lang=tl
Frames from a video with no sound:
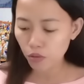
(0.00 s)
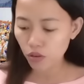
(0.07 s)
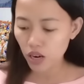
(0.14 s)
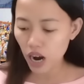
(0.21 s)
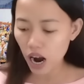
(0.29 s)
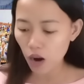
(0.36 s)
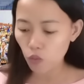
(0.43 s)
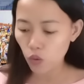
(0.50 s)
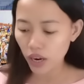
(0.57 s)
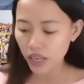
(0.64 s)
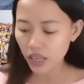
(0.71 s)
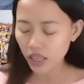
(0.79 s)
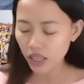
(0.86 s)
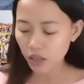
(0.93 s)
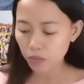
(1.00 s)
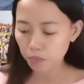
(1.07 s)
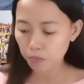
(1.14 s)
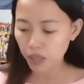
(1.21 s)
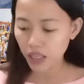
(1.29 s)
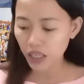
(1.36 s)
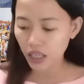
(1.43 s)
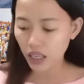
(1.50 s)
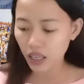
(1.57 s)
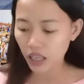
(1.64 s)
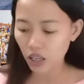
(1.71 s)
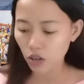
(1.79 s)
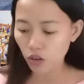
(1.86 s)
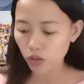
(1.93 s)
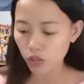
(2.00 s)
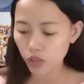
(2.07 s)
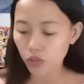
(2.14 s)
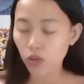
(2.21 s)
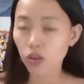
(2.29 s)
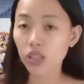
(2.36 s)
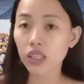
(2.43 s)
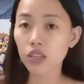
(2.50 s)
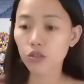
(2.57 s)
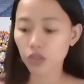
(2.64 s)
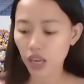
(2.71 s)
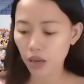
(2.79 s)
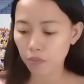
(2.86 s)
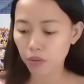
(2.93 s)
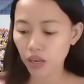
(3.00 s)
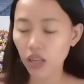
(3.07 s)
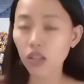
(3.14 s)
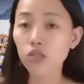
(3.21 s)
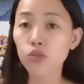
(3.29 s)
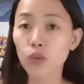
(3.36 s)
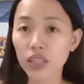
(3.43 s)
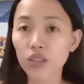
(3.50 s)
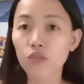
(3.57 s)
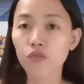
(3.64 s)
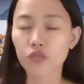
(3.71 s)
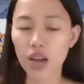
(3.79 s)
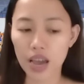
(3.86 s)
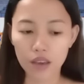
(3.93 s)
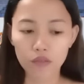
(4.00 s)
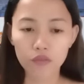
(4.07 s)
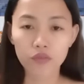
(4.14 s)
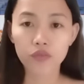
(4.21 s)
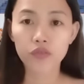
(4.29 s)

Pugawan, Pinili, Ilocos Norte on April 25.